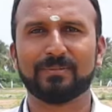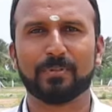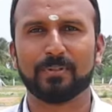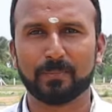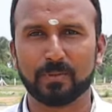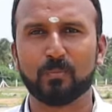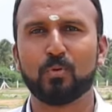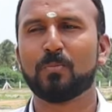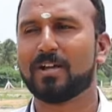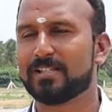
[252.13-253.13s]
இப்போ இப்போ
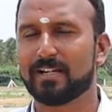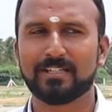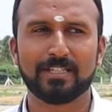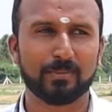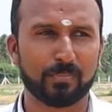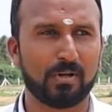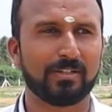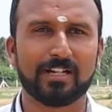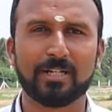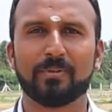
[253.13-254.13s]
மூணு மாதம் கழிச்சு இந்த
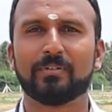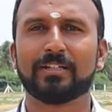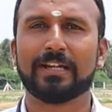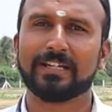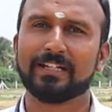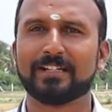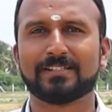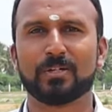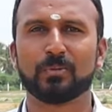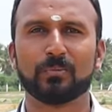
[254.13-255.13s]
பிளாட் கண்டிப்பாக வந்து ரேட்
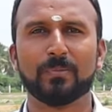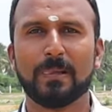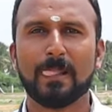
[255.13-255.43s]
இன்க்ரீஸ் ஆகும்